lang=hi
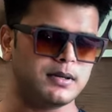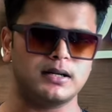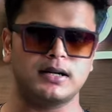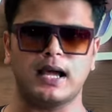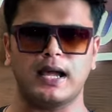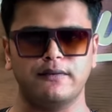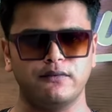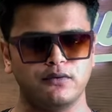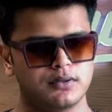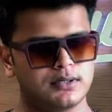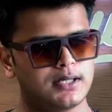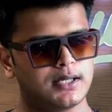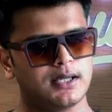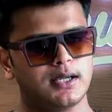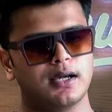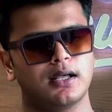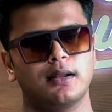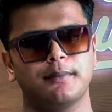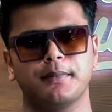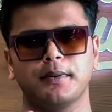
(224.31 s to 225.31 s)
बट आई वुड से कि
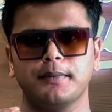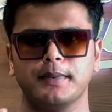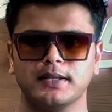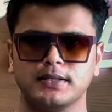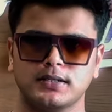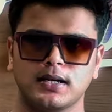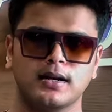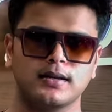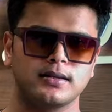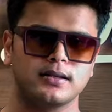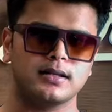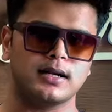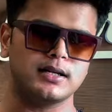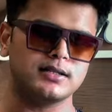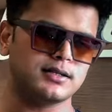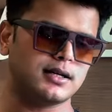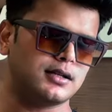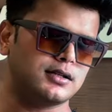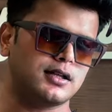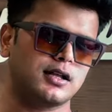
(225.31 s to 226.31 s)
अगर आपके पास चार से साढ़े
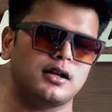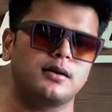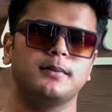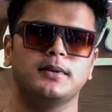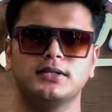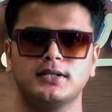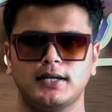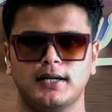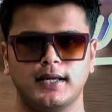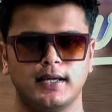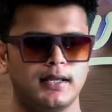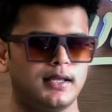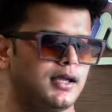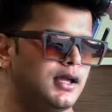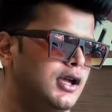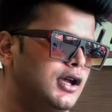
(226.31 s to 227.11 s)
चार हज़ार का बजट है